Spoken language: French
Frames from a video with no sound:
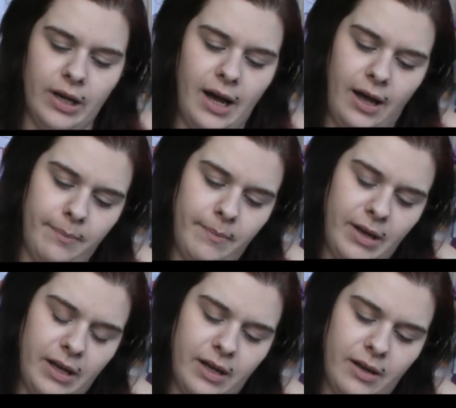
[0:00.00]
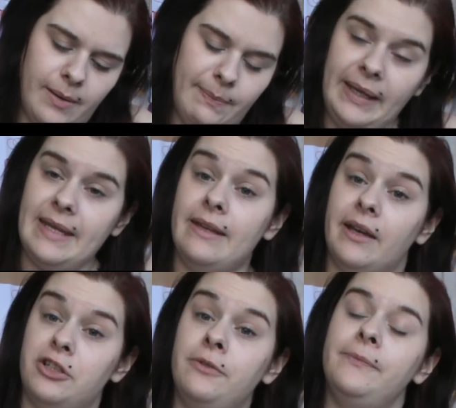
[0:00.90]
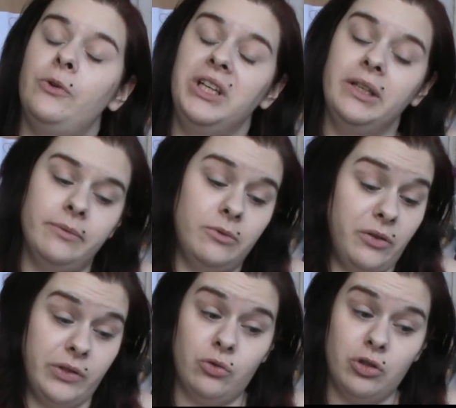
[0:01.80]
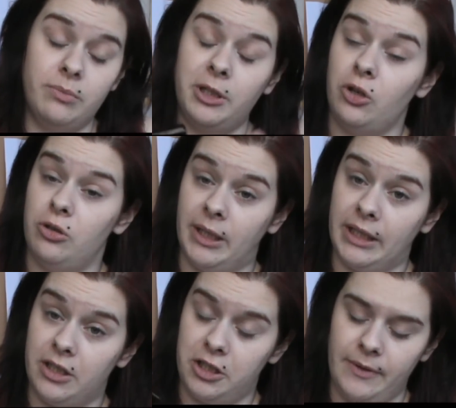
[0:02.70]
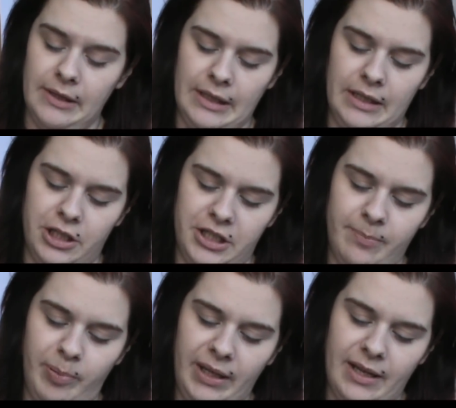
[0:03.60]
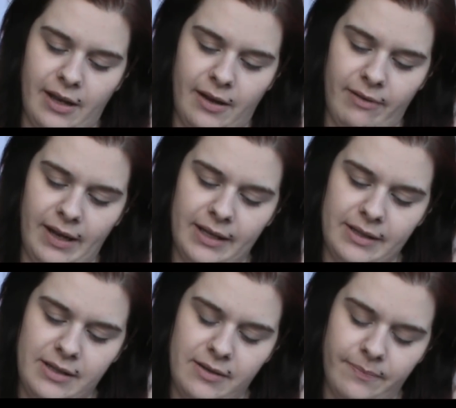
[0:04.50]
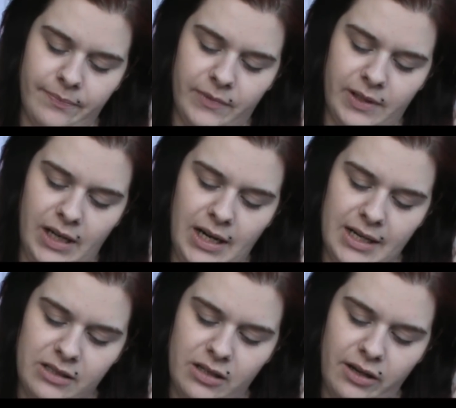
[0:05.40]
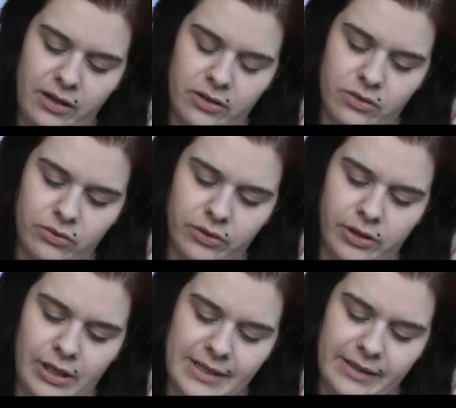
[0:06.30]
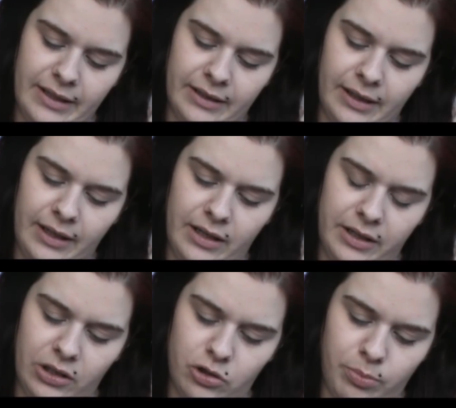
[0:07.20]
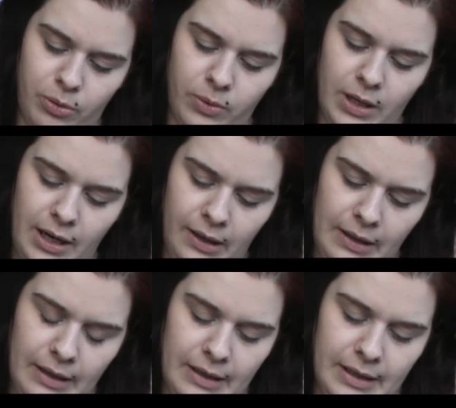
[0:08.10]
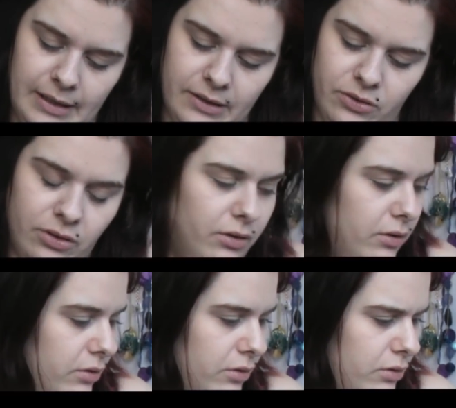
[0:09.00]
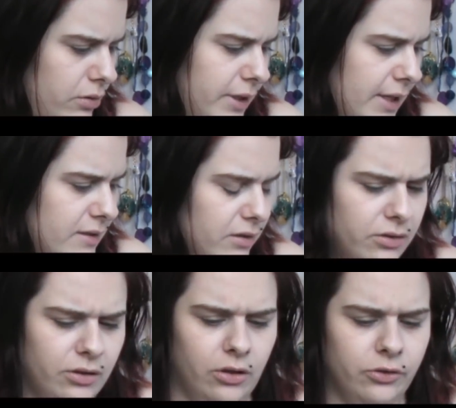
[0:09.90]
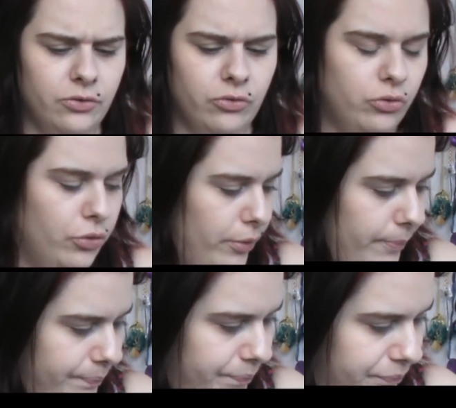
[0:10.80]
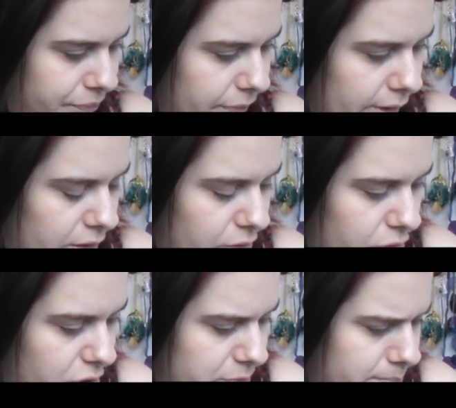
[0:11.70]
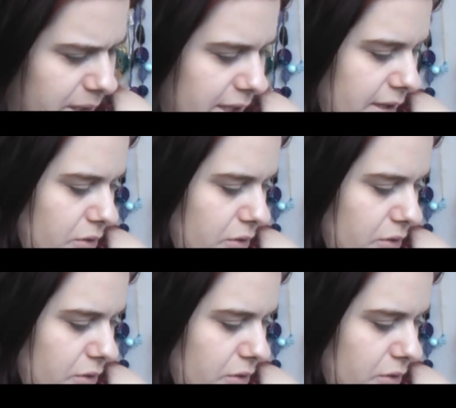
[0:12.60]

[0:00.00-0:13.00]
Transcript: un, maquillage. Oui, de toute façon je n'ai pris que du maquillage. J'ai pris un vernis laser, donc euh, laser nail Laker, je sais pas quoi là, de le 432 que j'ai payé